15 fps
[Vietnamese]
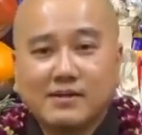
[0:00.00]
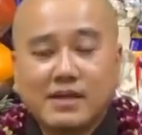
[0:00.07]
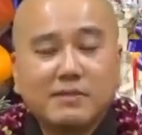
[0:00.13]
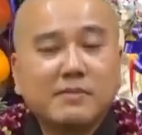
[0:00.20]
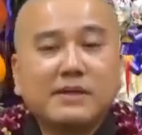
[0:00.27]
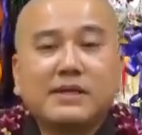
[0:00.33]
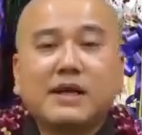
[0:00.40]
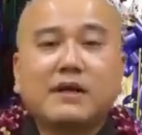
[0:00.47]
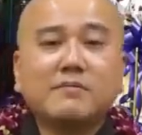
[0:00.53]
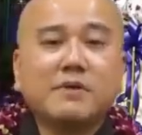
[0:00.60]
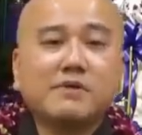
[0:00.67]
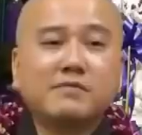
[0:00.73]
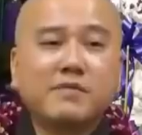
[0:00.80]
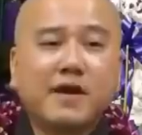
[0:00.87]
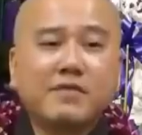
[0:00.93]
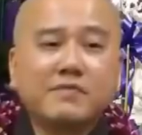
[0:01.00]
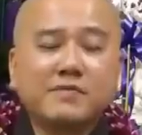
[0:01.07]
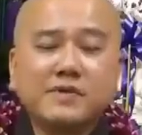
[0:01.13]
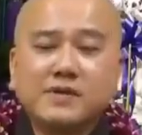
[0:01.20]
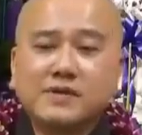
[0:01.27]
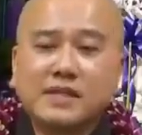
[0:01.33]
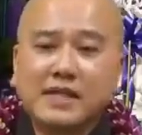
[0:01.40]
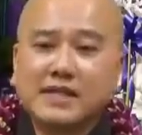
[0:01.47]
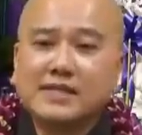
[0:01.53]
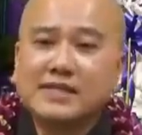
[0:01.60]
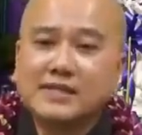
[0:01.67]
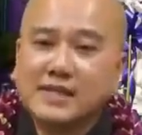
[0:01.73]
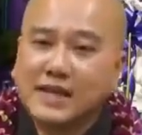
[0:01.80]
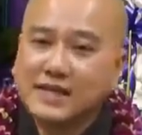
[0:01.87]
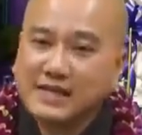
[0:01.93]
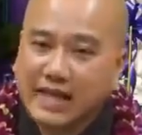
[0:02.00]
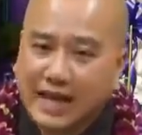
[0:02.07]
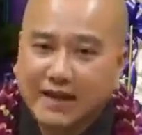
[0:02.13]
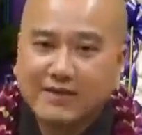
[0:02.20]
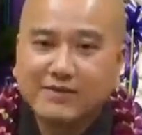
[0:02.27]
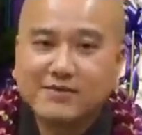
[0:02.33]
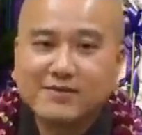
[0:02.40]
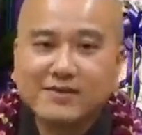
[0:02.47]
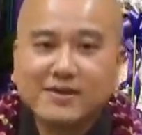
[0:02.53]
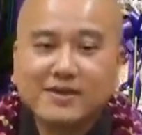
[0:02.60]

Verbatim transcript: Thì bây giờ mình phải phương tiện như thế nào?